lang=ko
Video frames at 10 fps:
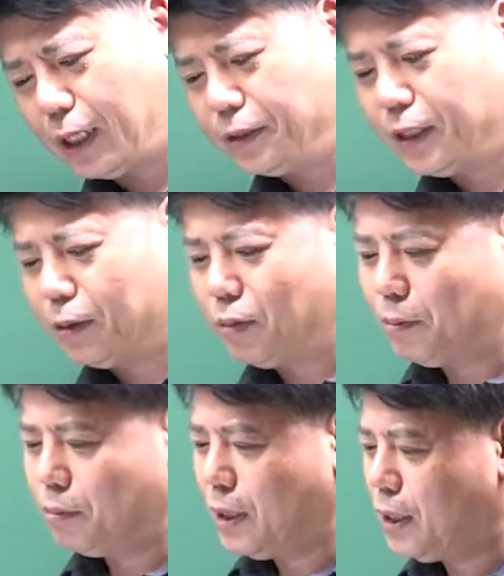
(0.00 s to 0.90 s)

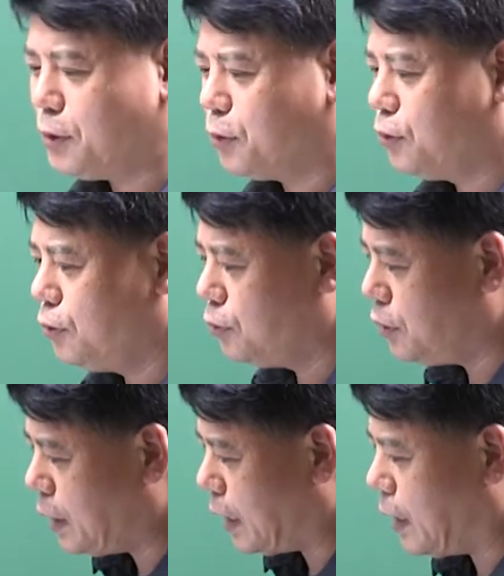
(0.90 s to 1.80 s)
단상반파
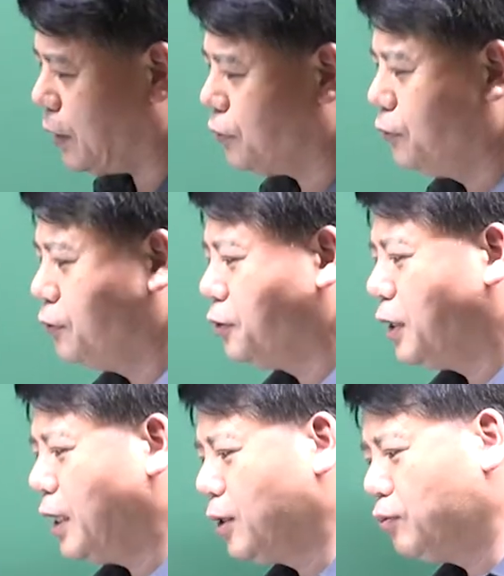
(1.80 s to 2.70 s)
정유기에
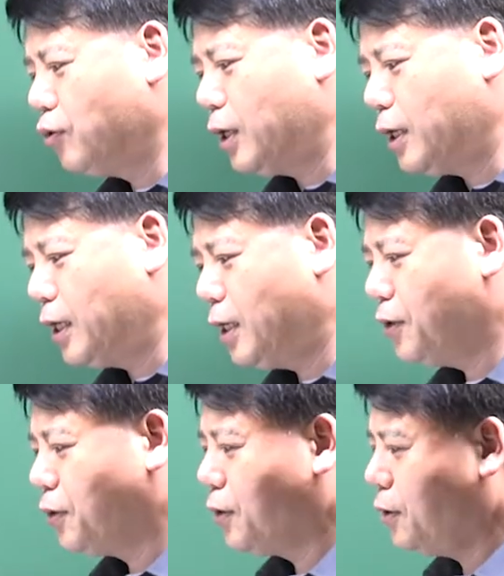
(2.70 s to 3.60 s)
순수저항 보화가
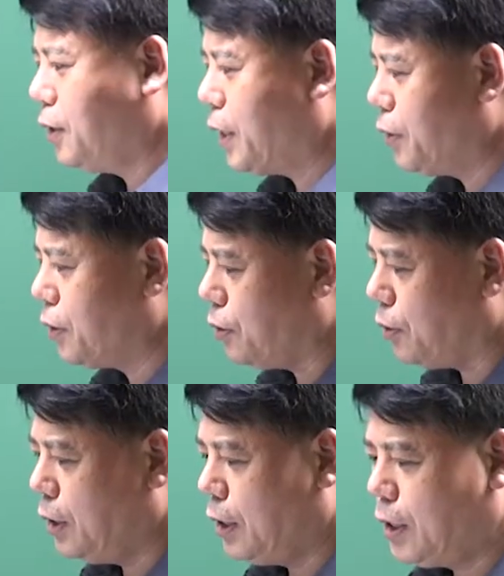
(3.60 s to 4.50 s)
연결되어
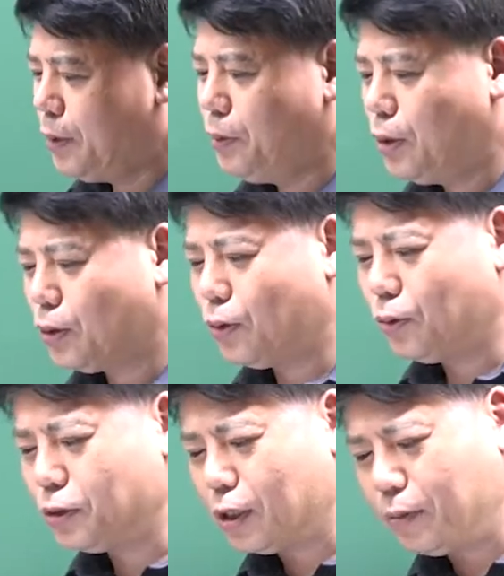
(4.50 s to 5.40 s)
있고 입력
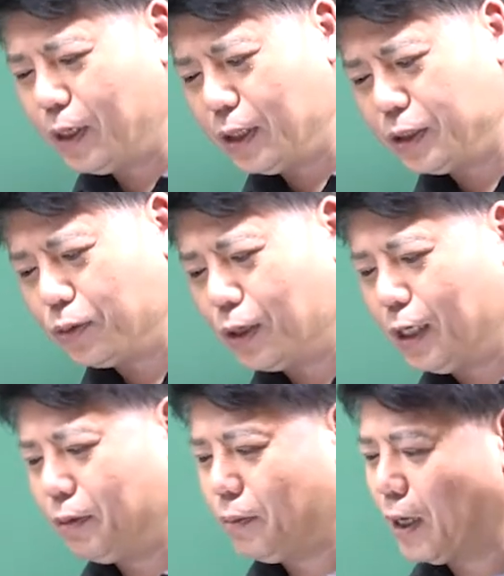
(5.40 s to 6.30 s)
교류전압의
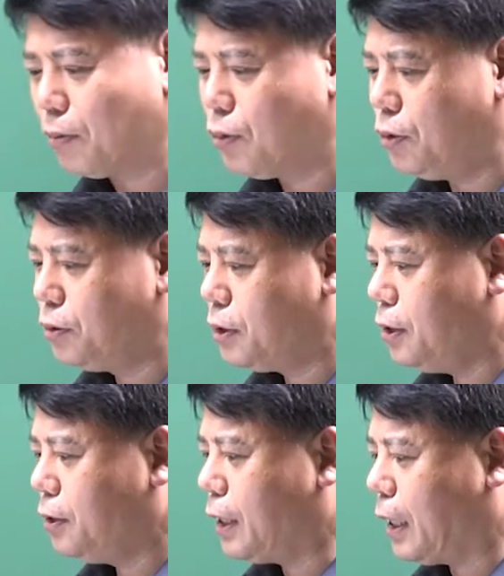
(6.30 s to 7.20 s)
시록값이
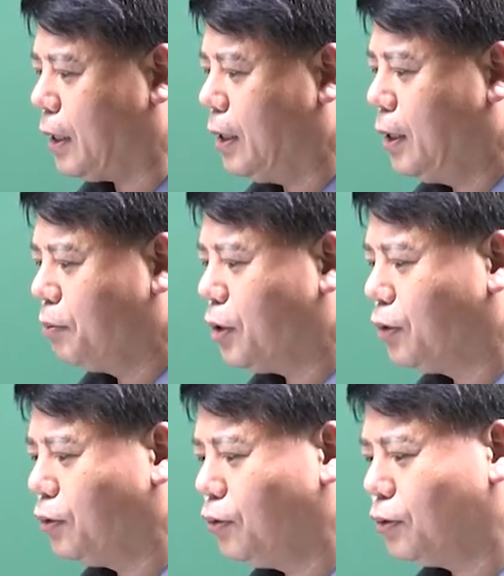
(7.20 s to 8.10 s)
100V일 때
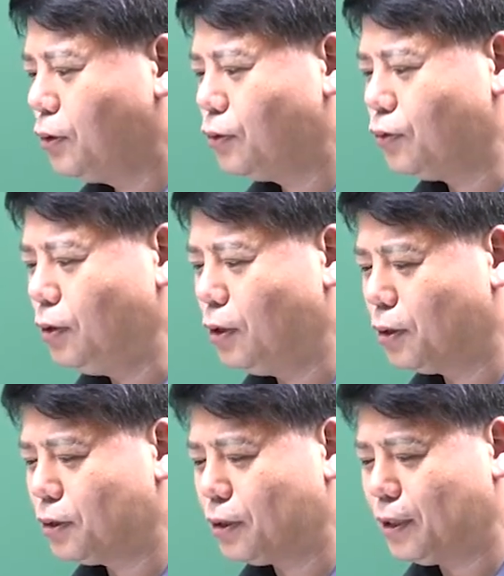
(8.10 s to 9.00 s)
평균
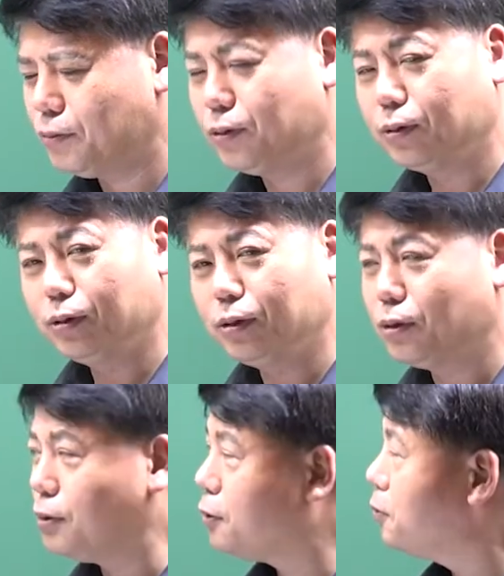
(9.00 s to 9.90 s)
출력 전압은
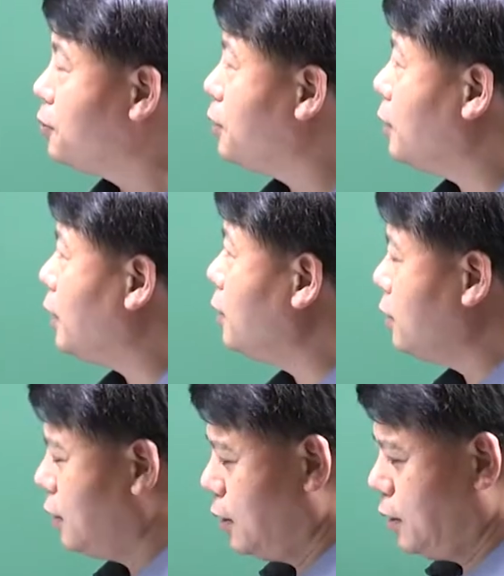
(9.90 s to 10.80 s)
이거 여러분들이 한한